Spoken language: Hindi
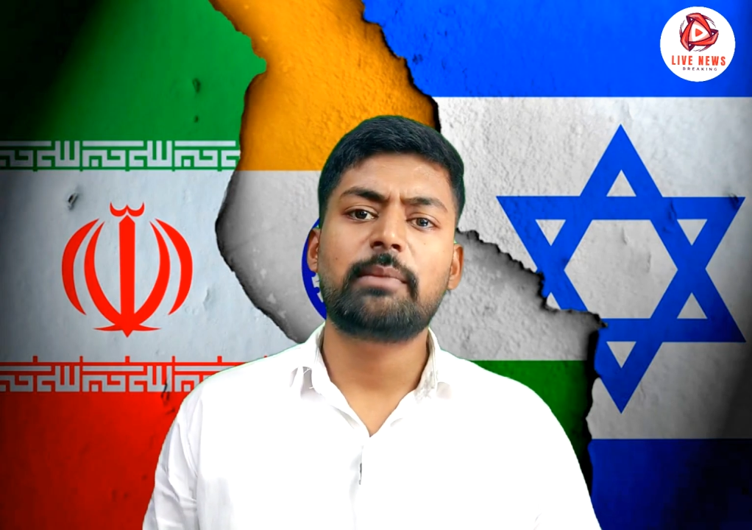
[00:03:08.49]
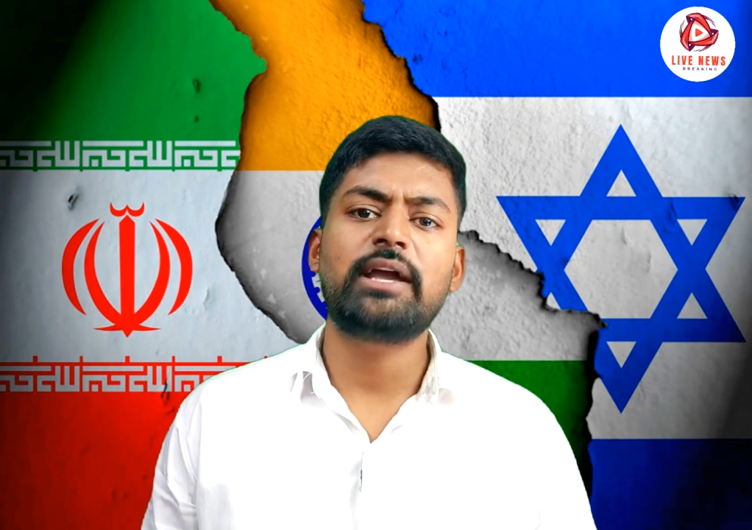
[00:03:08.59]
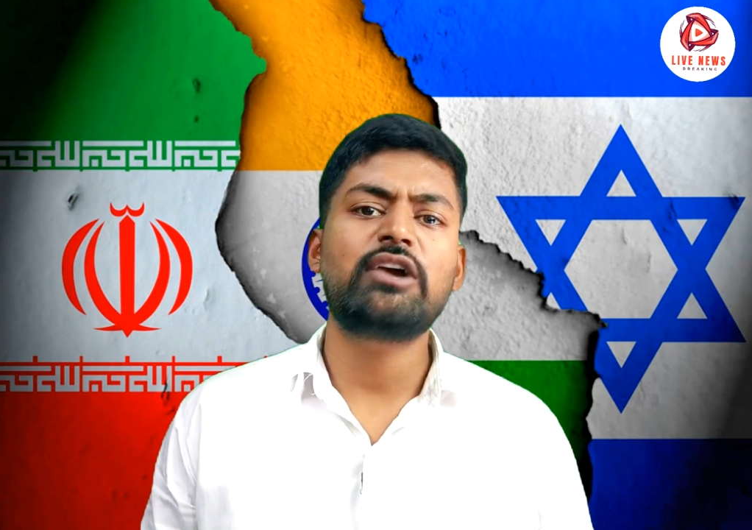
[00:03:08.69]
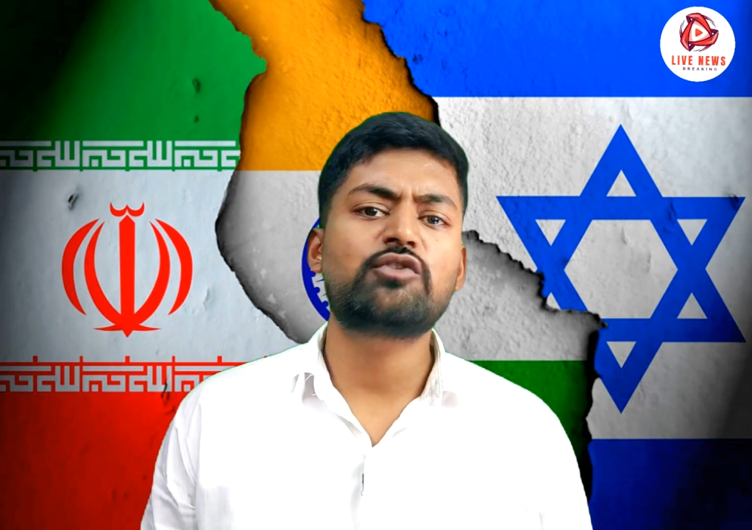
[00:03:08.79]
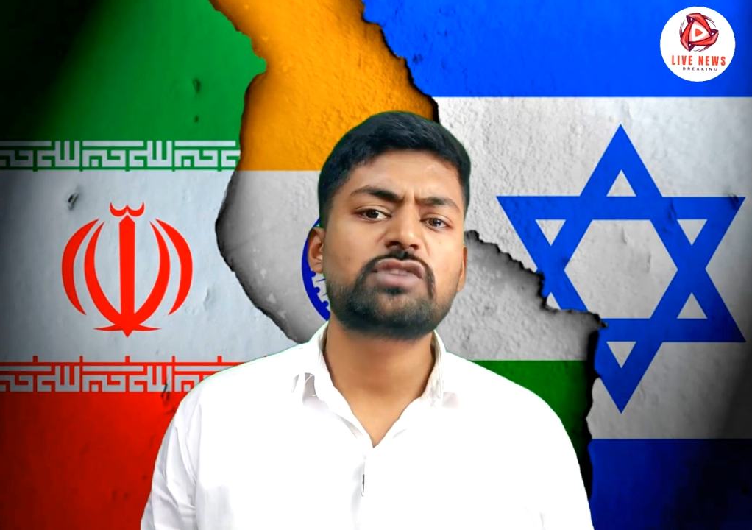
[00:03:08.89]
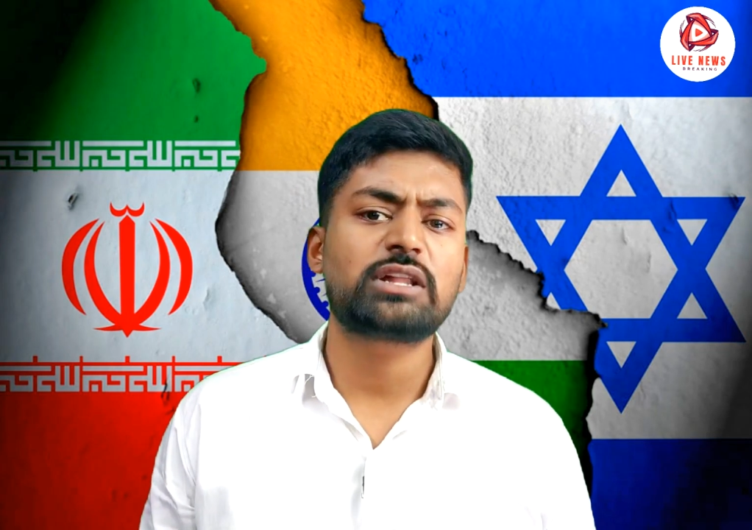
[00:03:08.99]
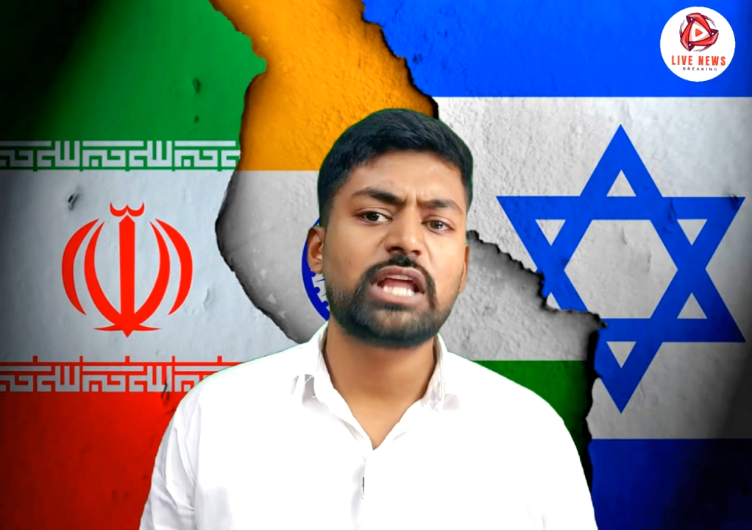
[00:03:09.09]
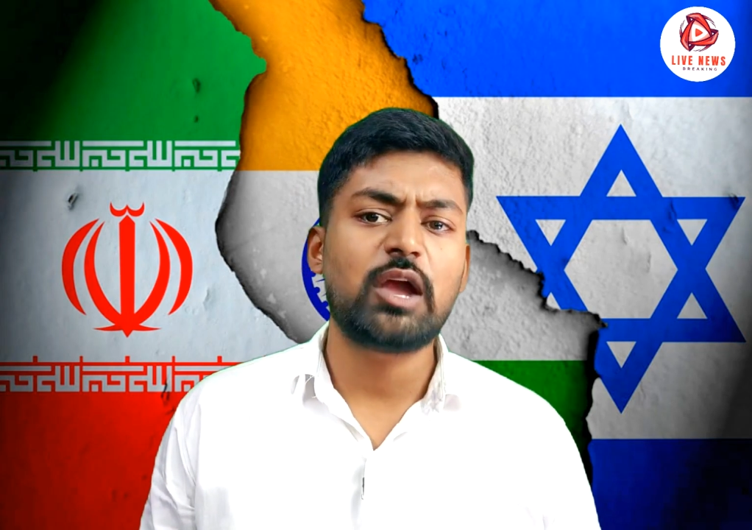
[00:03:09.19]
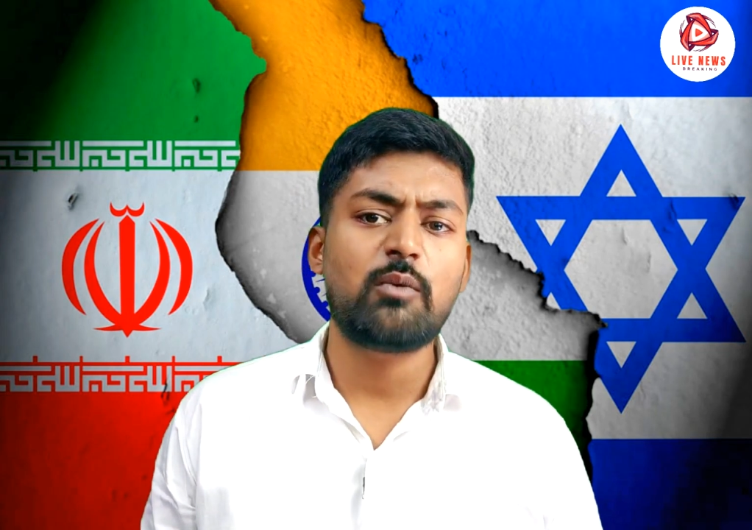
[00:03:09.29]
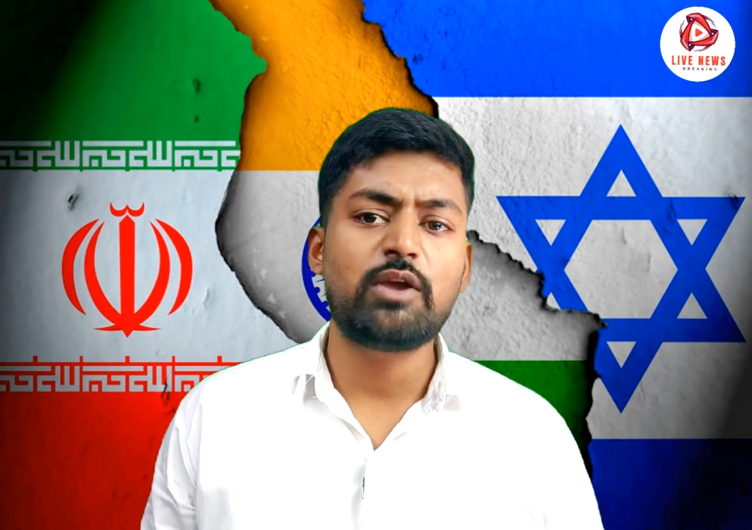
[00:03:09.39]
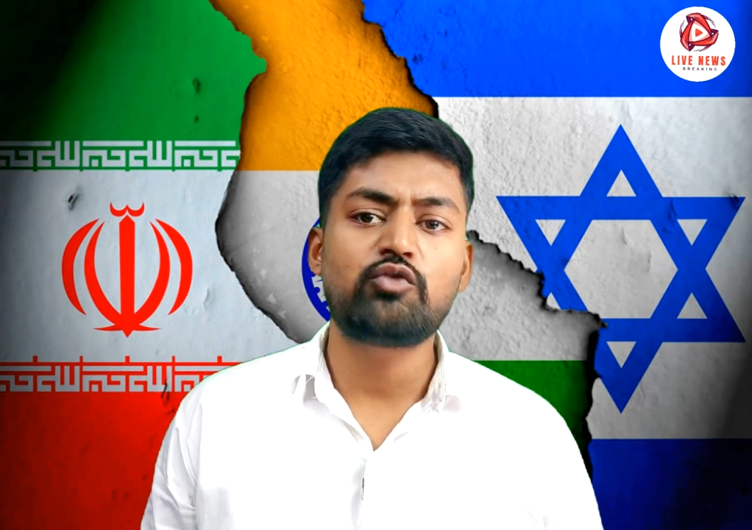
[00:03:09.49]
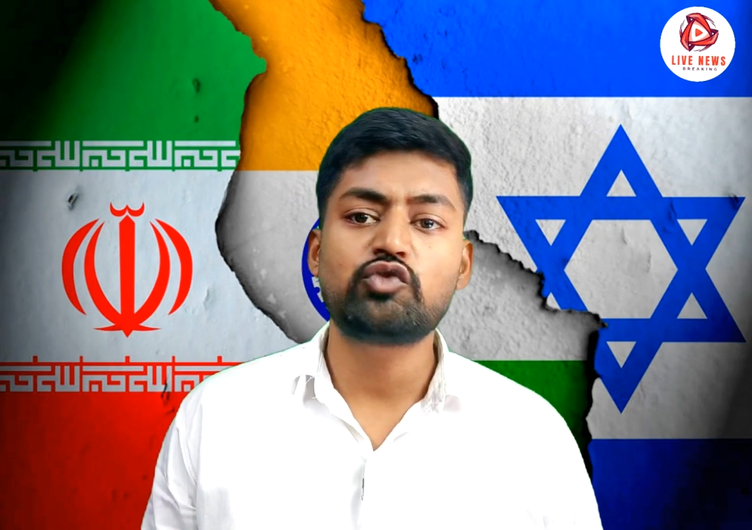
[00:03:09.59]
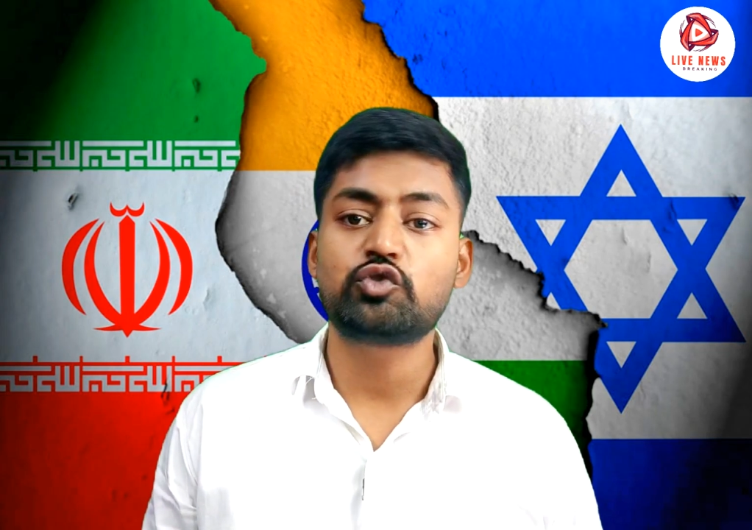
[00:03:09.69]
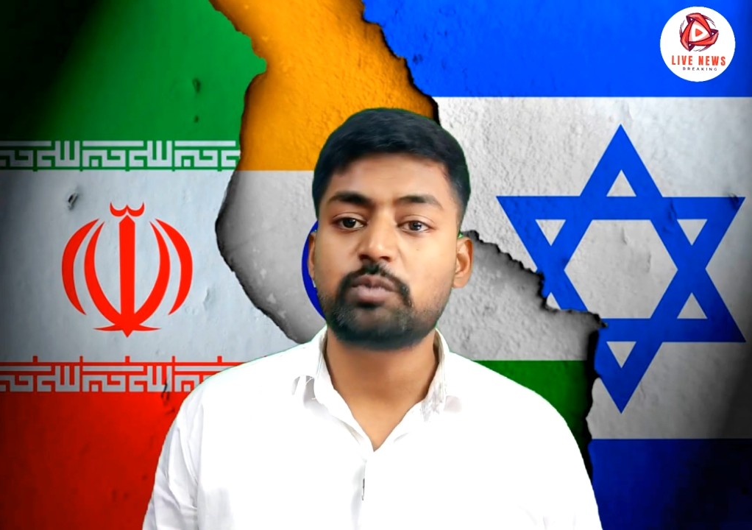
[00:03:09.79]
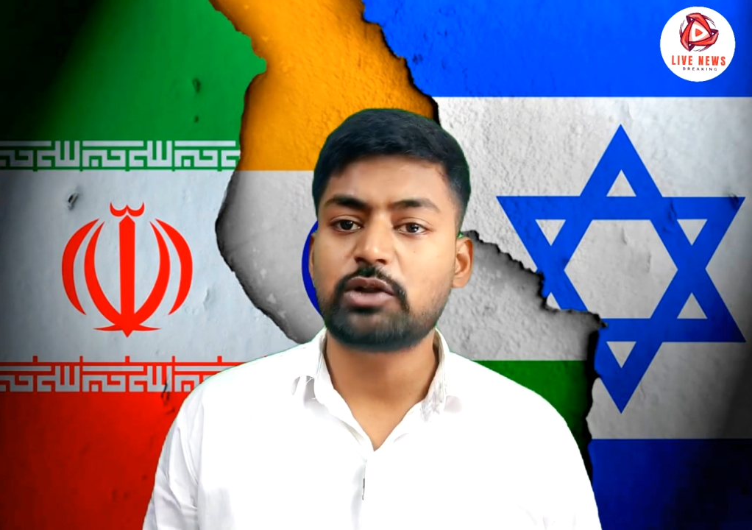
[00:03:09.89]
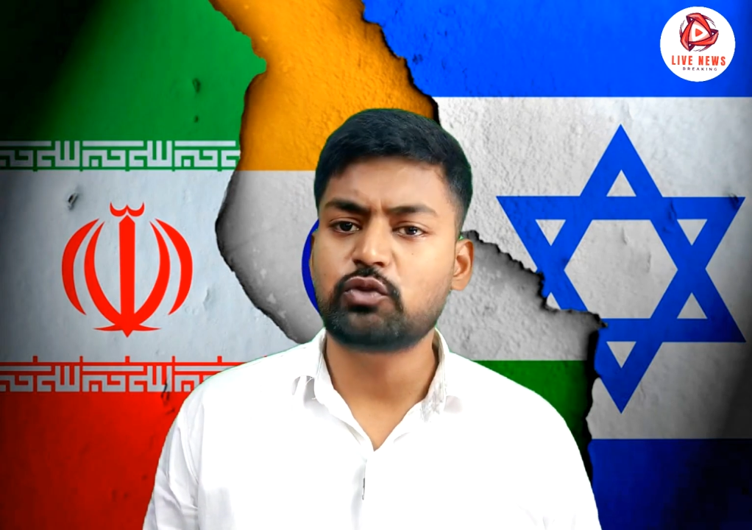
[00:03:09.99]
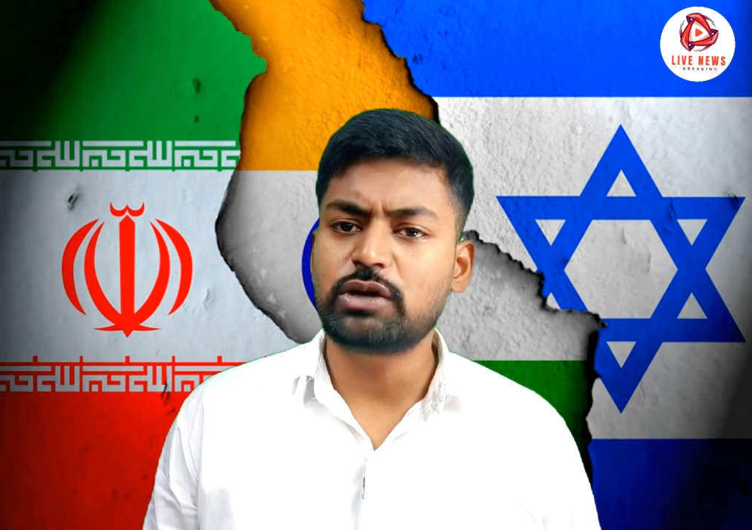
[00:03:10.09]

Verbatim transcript: महंगे हो सकते हैं वहीं कुछ उत्पादों